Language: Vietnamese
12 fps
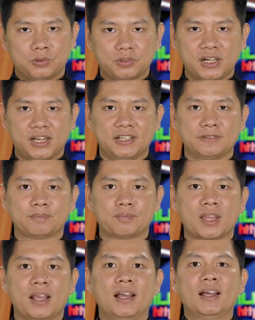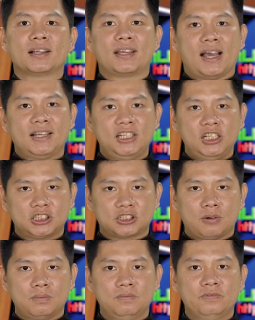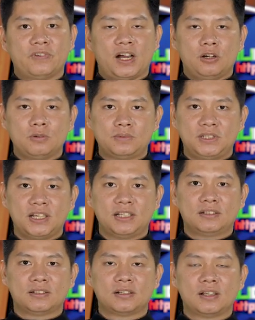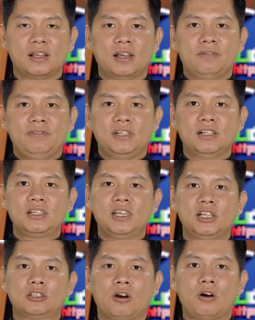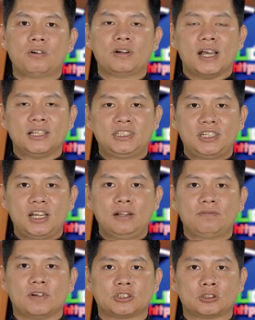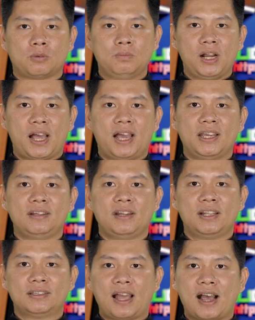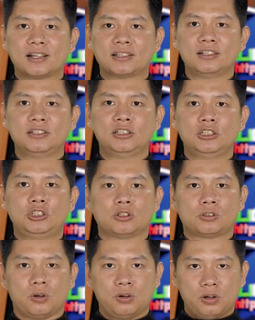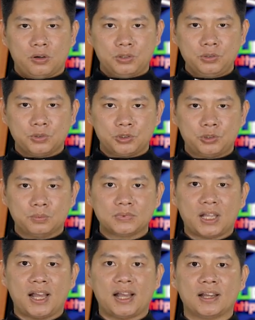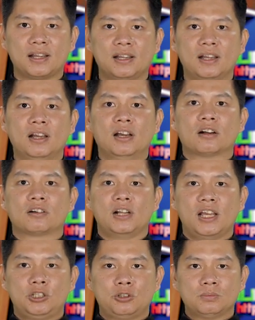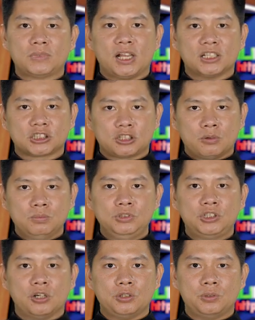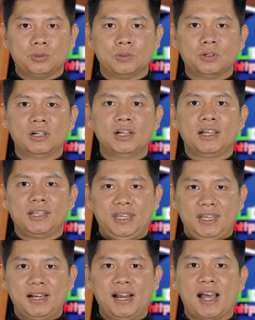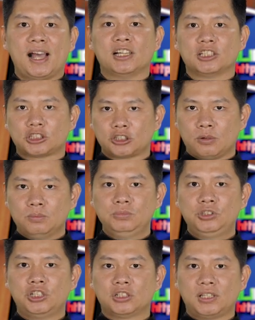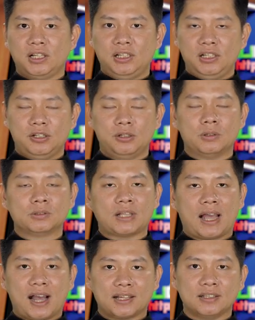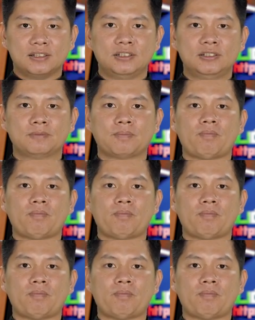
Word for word: cuộc đời, cả khi sống và lúc chết, vì Đức Kitô đã chết và sống lại để tha thứ cho tội lỗi của chúng ta, để chúng ta sống cho Chúa, nghĩa là sống cho tình yêu tha thứ.